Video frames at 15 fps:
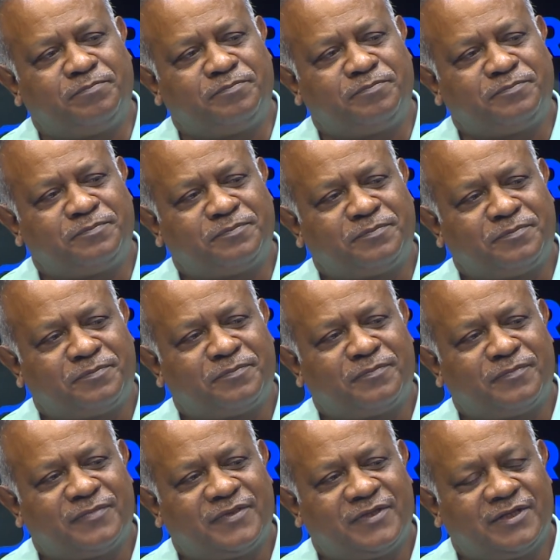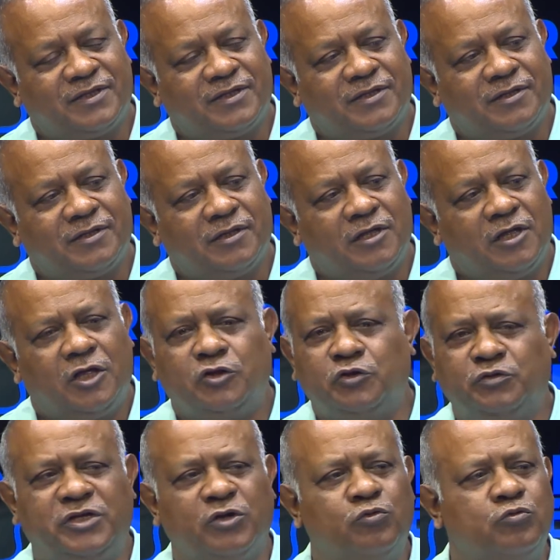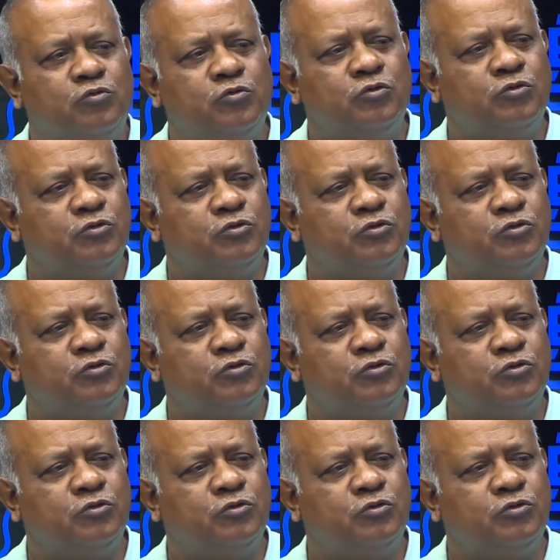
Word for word: Oui, nos ancêtres. Euh, du Telugu,